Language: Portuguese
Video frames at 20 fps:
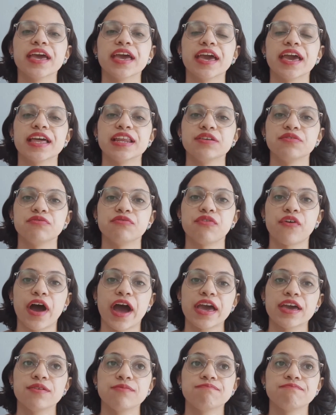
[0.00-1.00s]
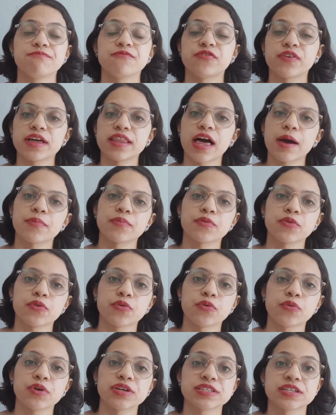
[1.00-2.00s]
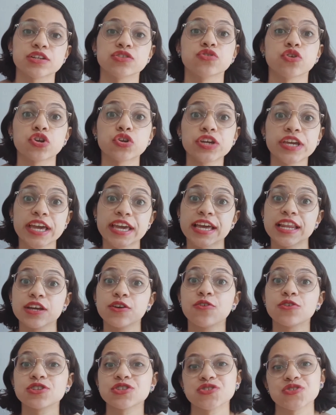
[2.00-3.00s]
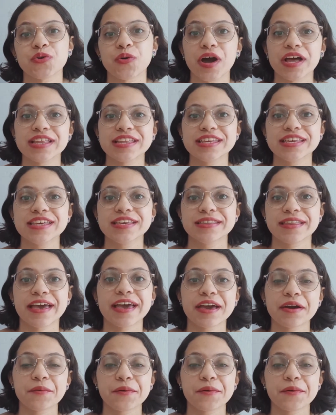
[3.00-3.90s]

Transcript: Ele vai falar para o escritor o que, que ele gostou ali, né?